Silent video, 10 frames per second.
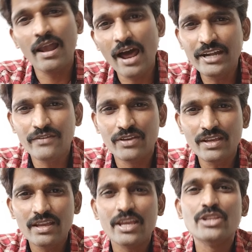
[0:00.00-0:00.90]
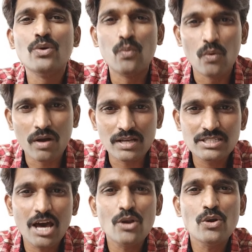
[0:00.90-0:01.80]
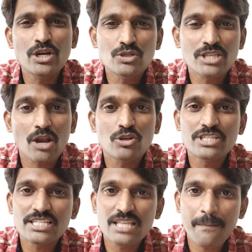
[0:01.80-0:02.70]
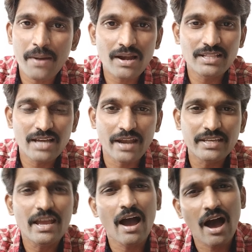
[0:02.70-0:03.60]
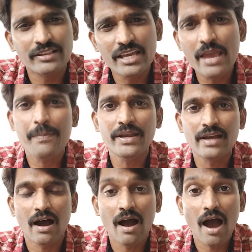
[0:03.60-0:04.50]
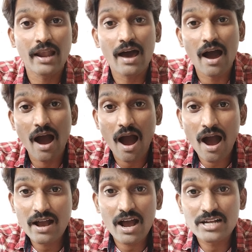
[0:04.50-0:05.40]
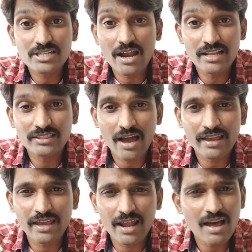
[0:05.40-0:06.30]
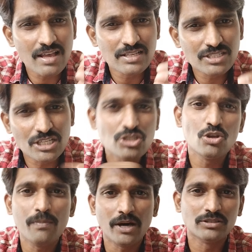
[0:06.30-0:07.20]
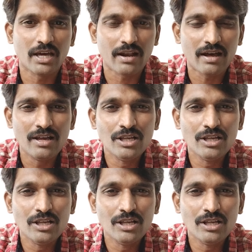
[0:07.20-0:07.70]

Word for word: అలాంటివి ఏదో ఒకసారో రెండు సార్లు చేస్తే పర్లేదు కానీ అదే పనిగా అలా ఆకాశాన్ని తాకేలా సిక్స్లు బాగుతారా